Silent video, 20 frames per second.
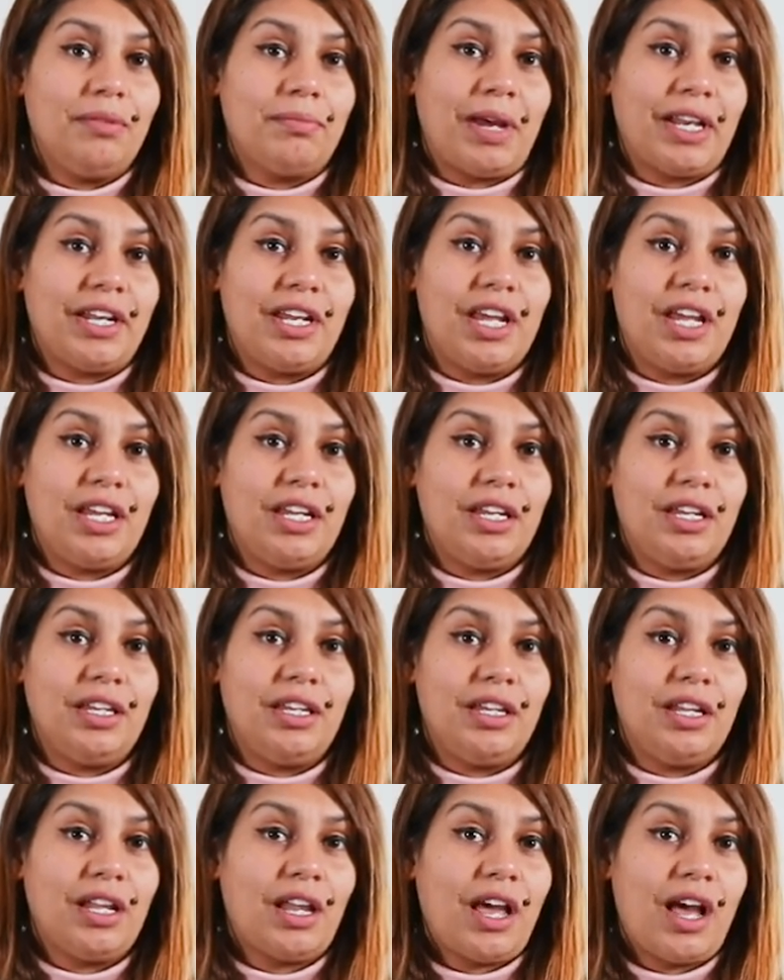معناها
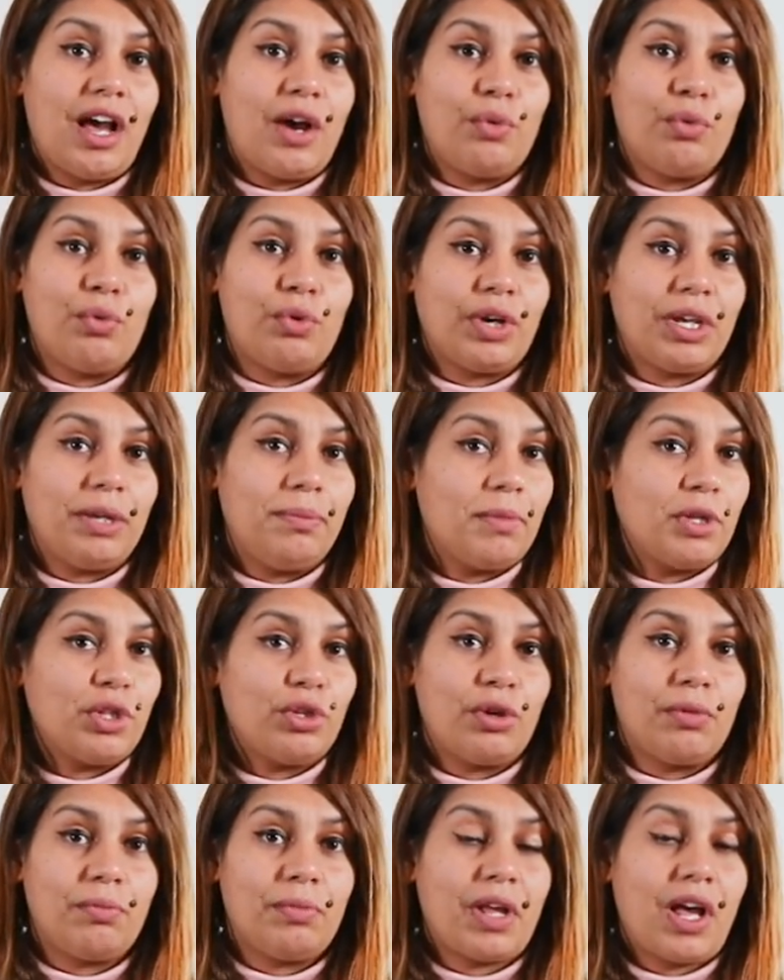يلقاو
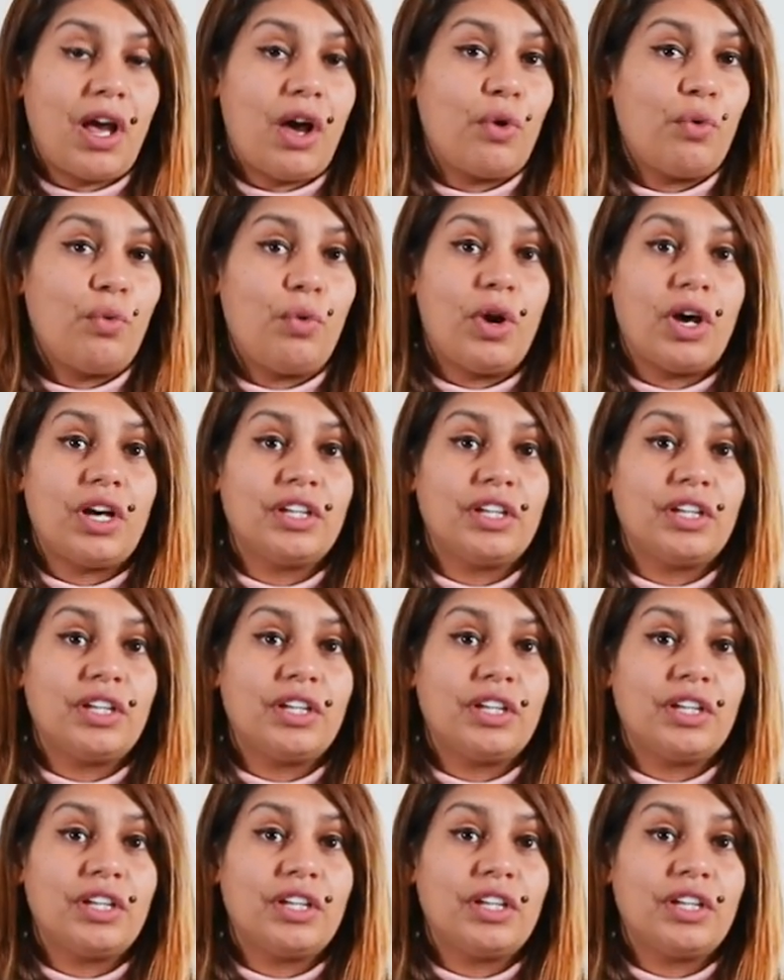قيمتهم يلقاو